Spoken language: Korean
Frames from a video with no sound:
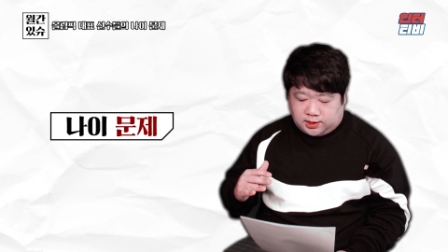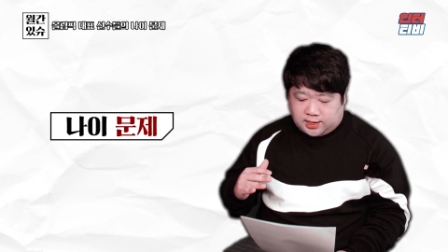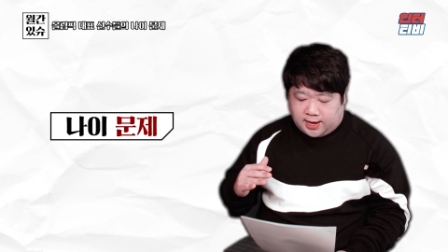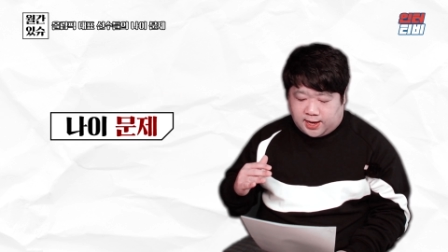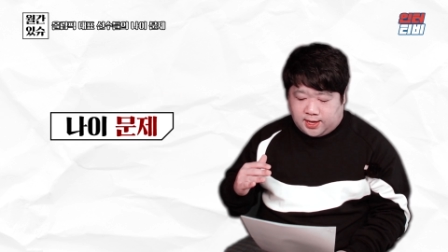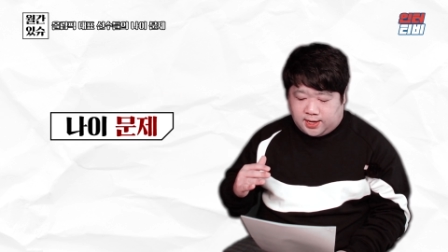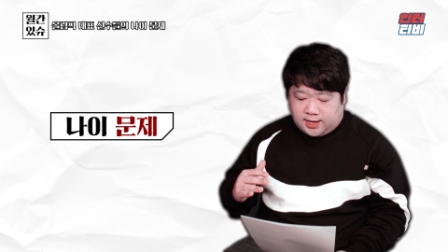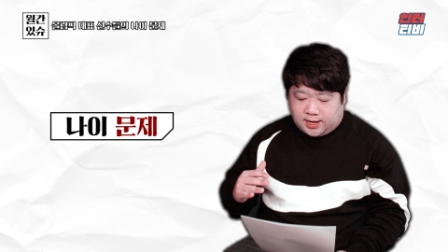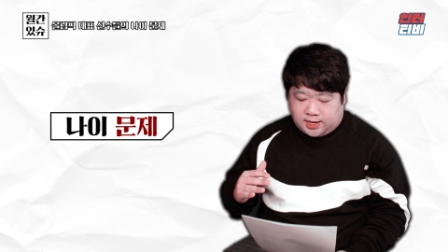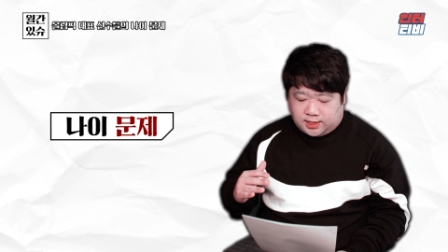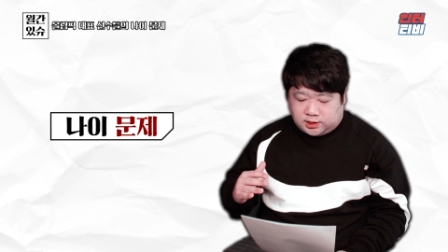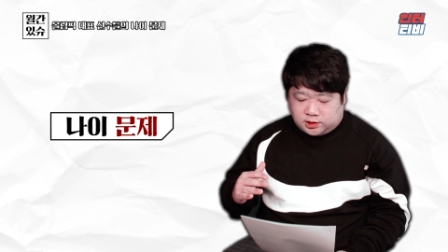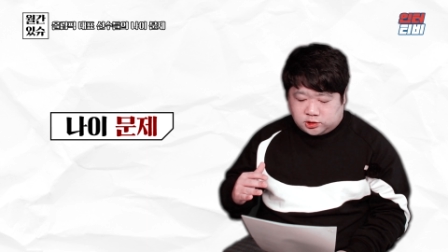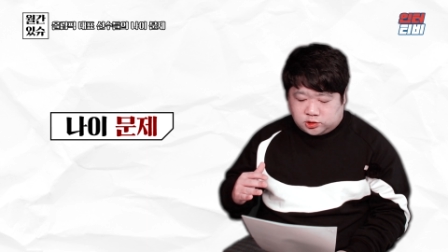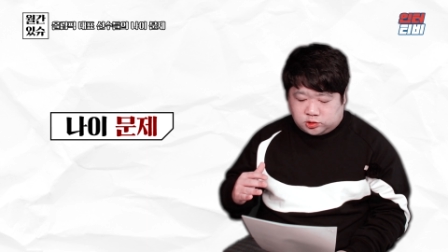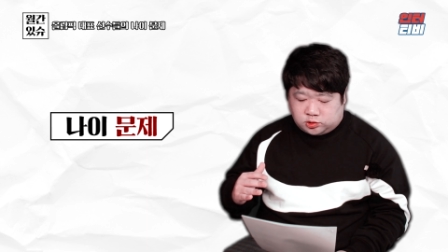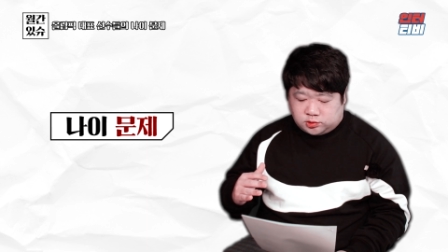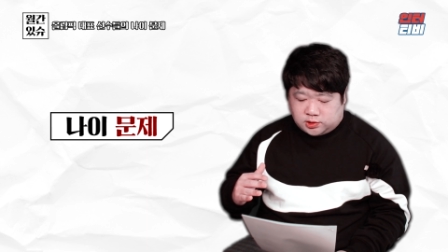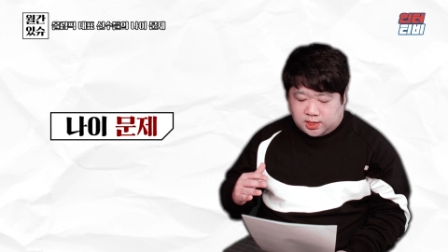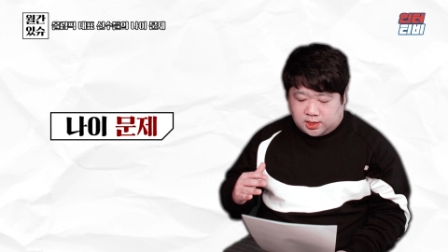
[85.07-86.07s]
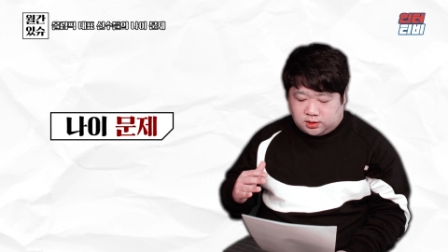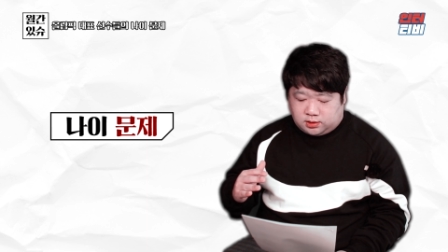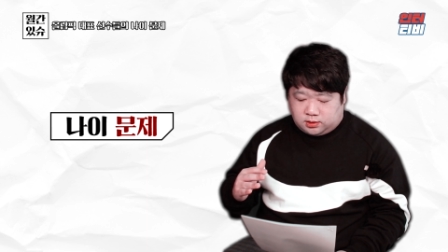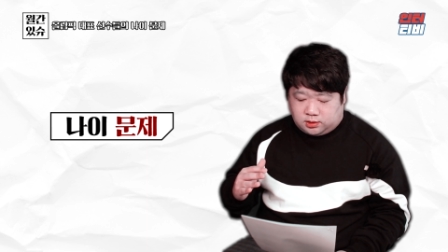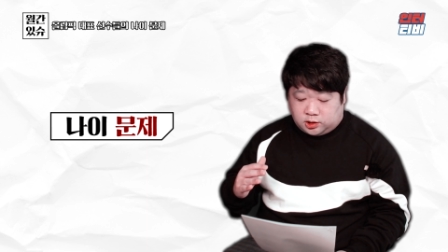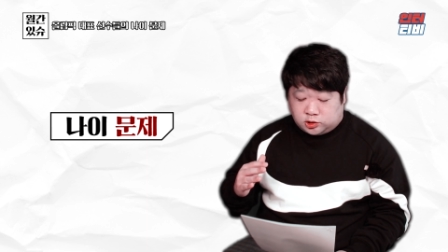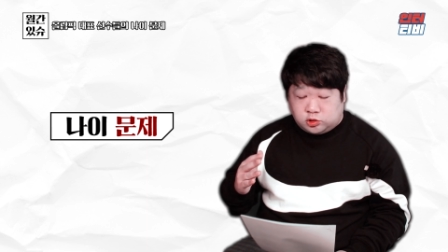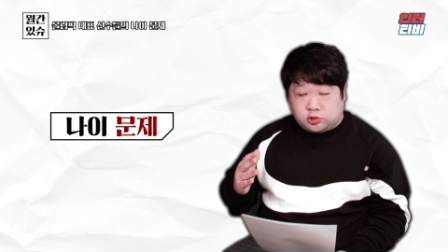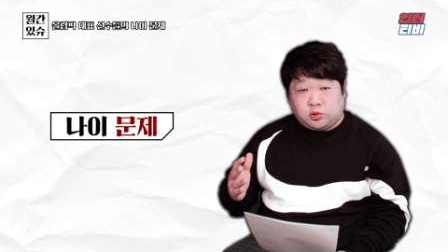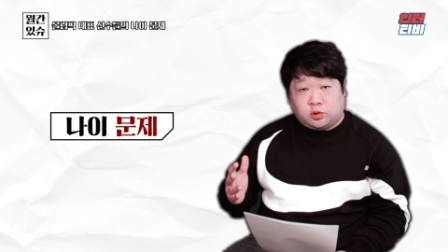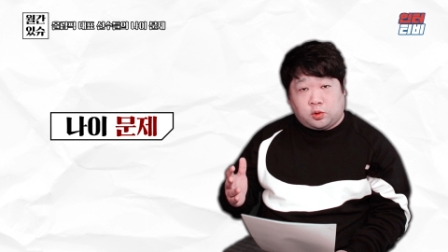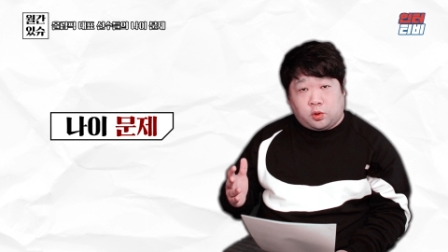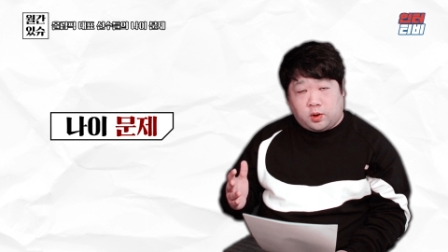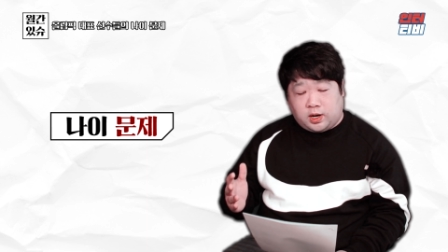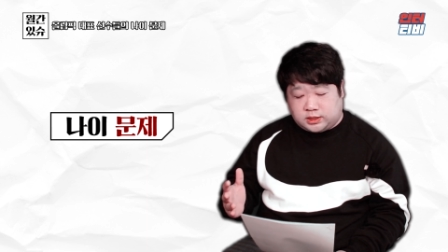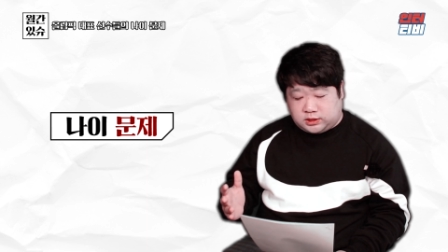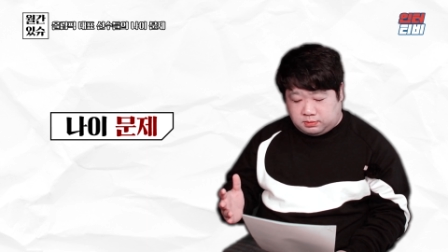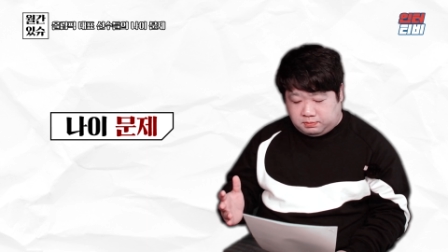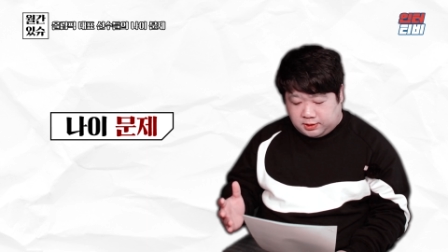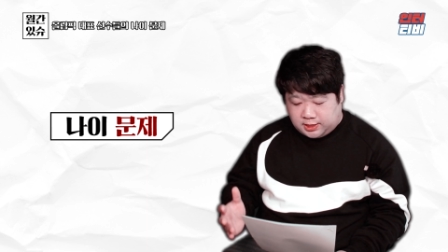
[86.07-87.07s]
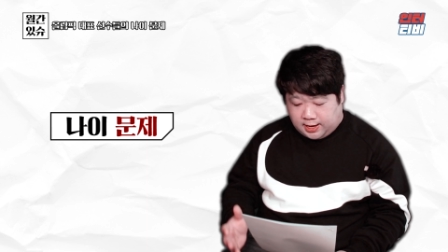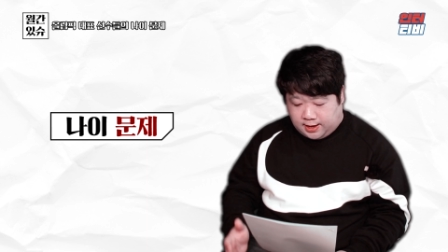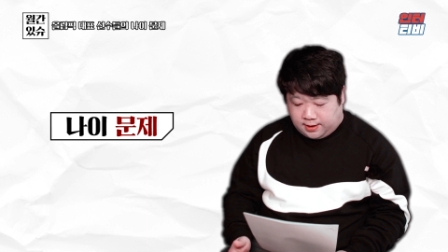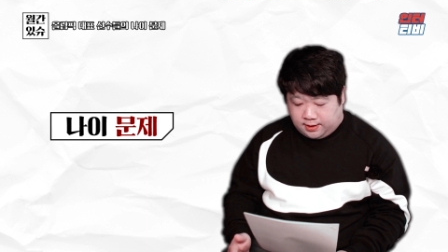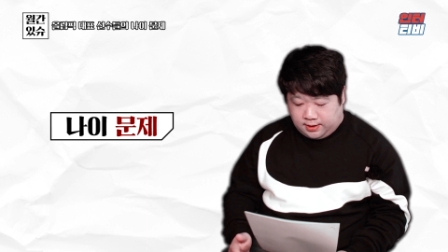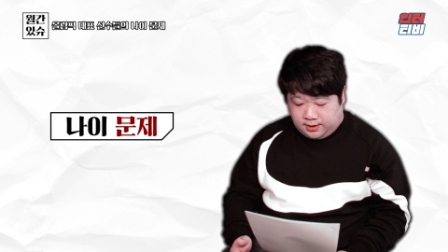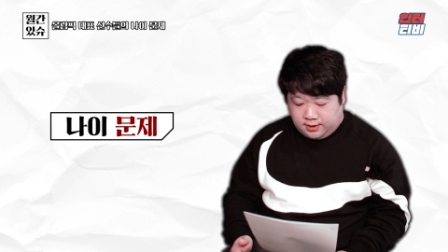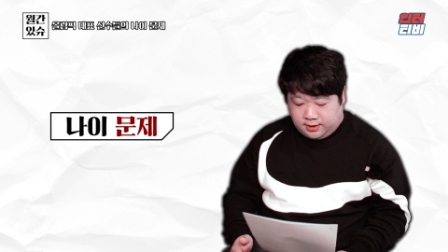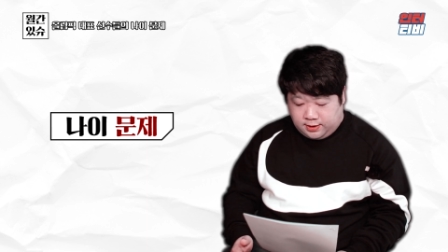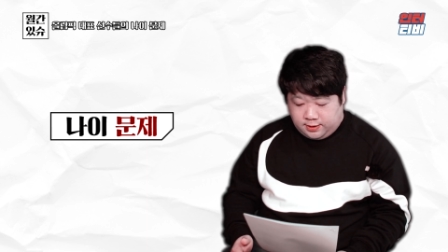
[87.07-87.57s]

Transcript: 나이가 이슈가, 이슈로 떠올랐습니다.